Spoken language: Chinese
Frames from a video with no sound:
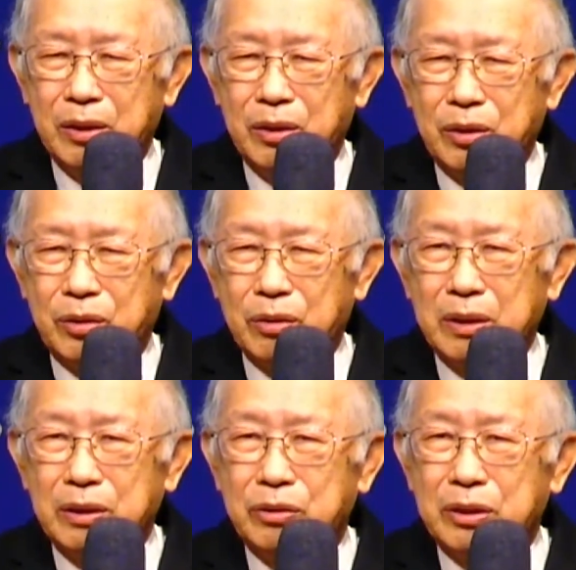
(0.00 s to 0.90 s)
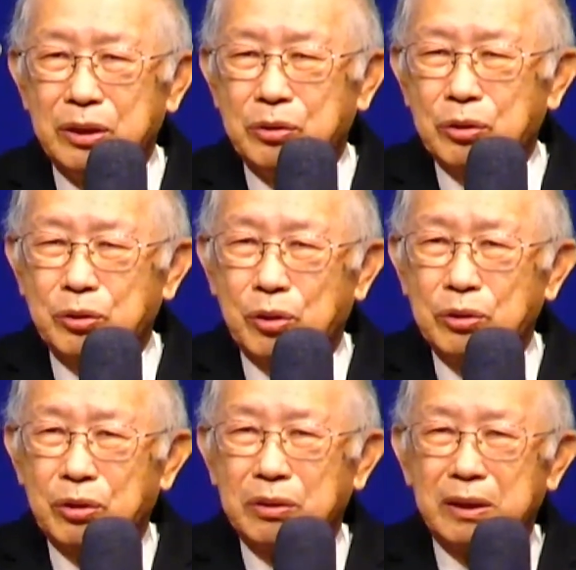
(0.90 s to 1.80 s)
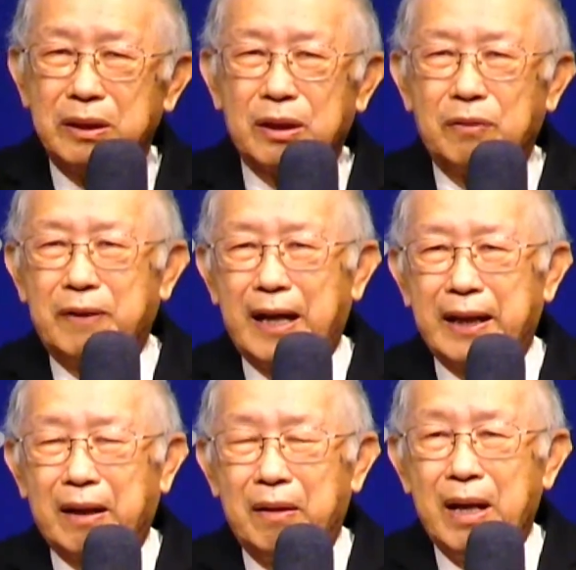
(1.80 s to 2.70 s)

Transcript: 所以只是做种种的这个化疗，